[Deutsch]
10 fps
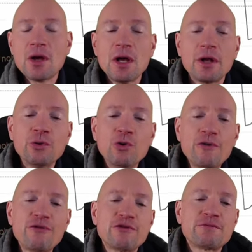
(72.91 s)
Nur
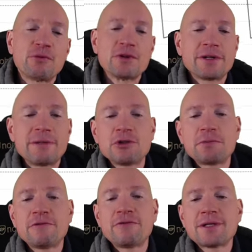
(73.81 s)
5% muss
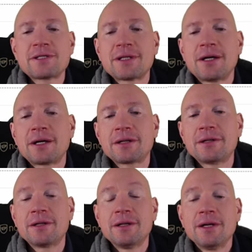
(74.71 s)
man fast sagen,
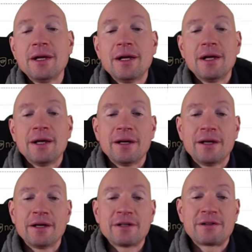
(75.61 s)
denn
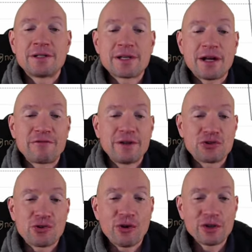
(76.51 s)
äh, die Zahlen fielen
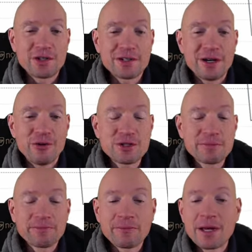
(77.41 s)
zu grottig aus.
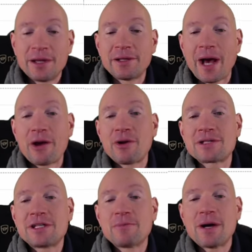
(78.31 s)

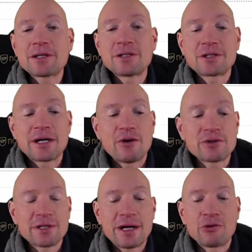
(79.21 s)

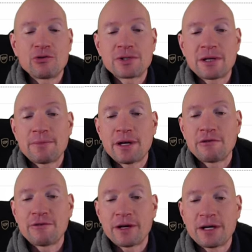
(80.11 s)
387.000 Autos hat man
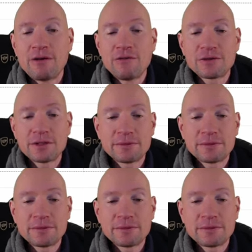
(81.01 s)
verkauft